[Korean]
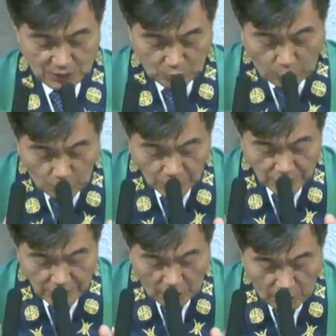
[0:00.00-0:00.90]

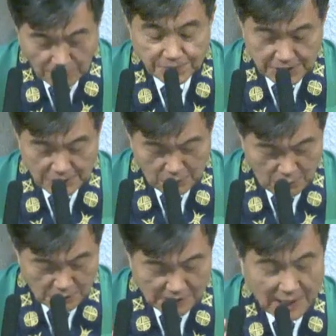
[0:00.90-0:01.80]
돈
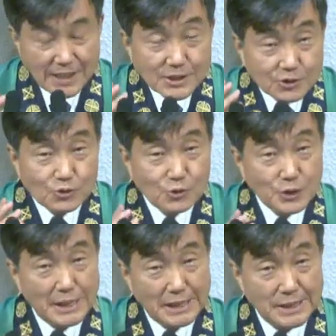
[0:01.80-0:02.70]
없이도 살 수
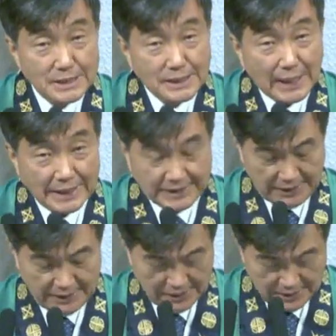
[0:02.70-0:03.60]
있는 가치.